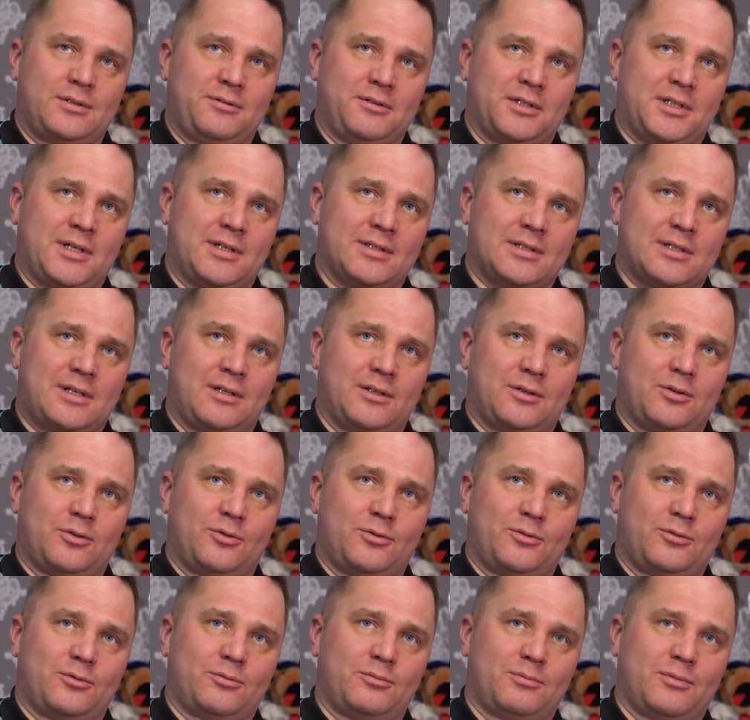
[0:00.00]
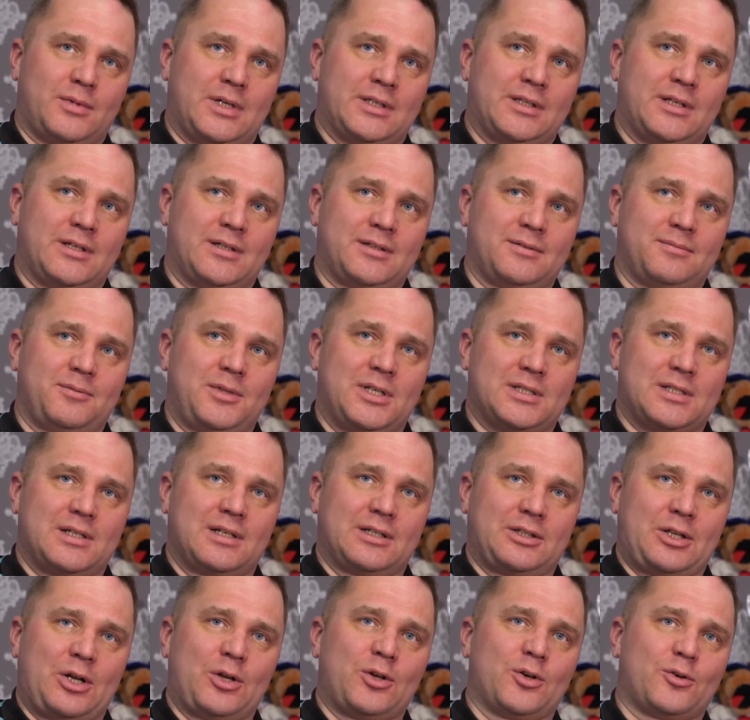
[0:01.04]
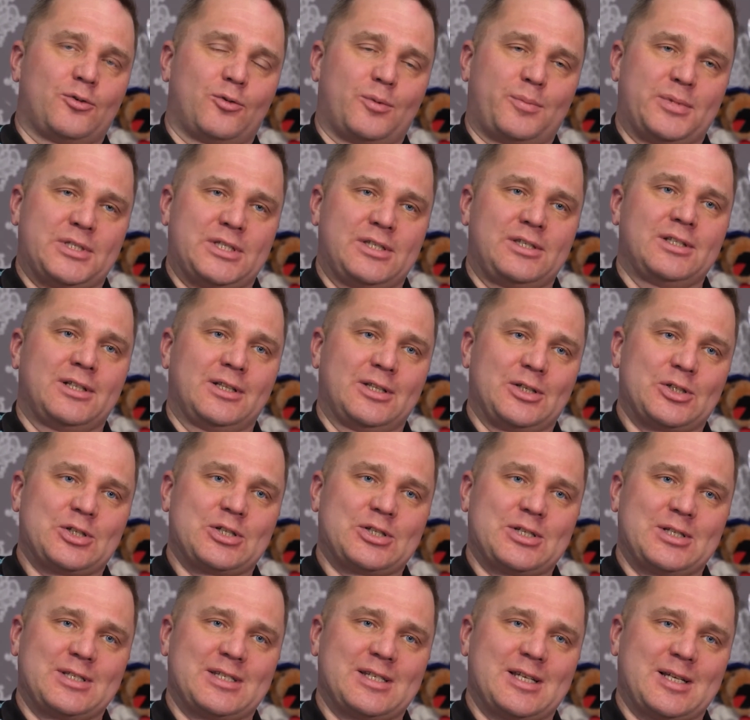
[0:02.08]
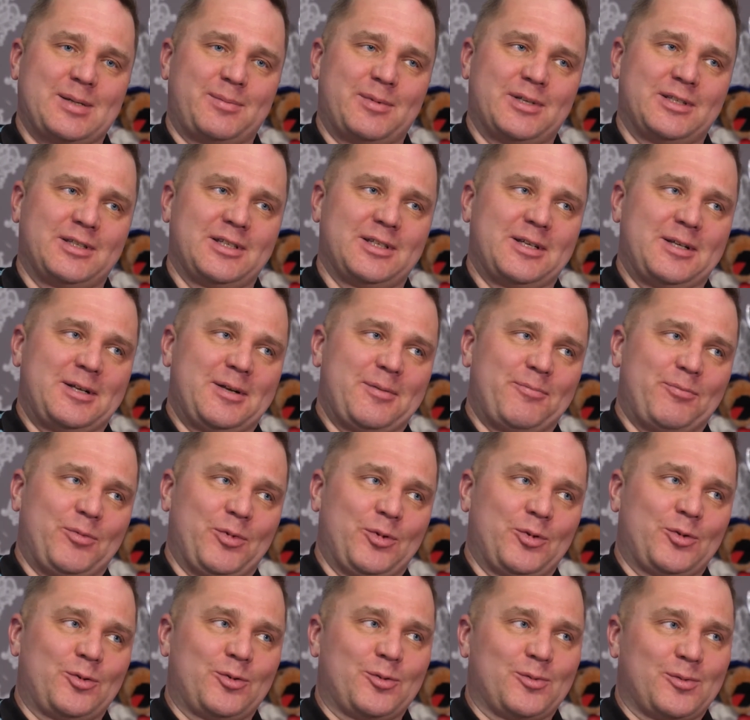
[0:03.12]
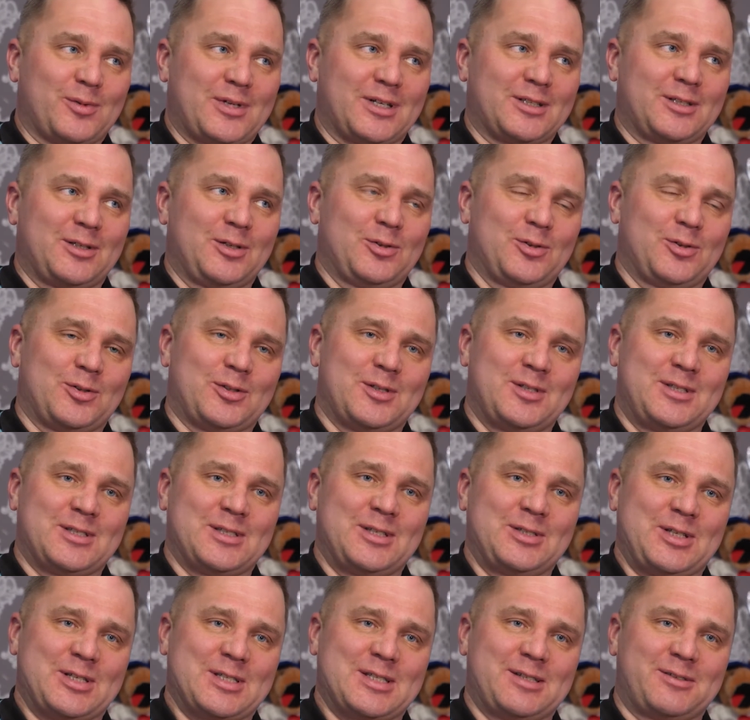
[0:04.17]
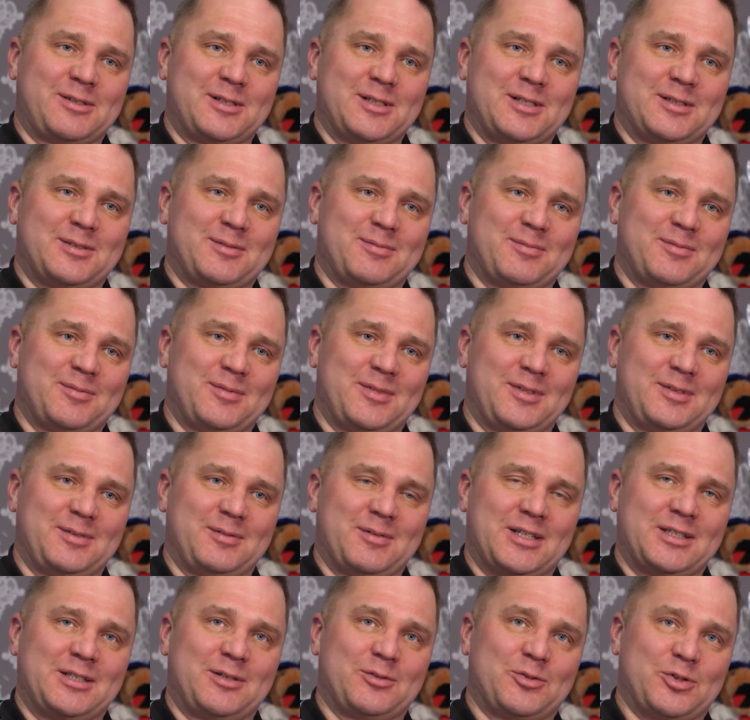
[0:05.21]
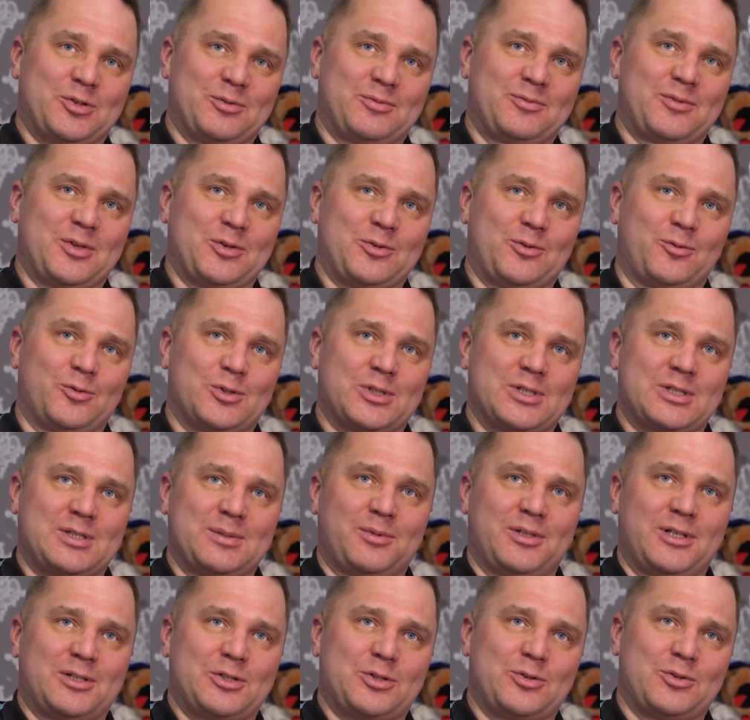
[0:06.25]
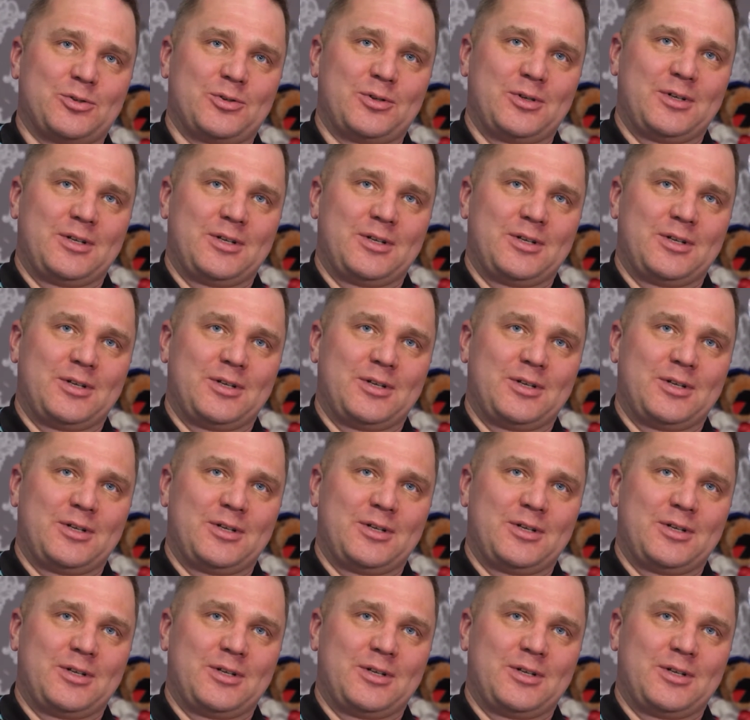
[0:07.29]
19 лет, но она несколько тренировок посетила нашей женской команды, но как-то это не заинтересовало. И она уже в таком возрасте была, что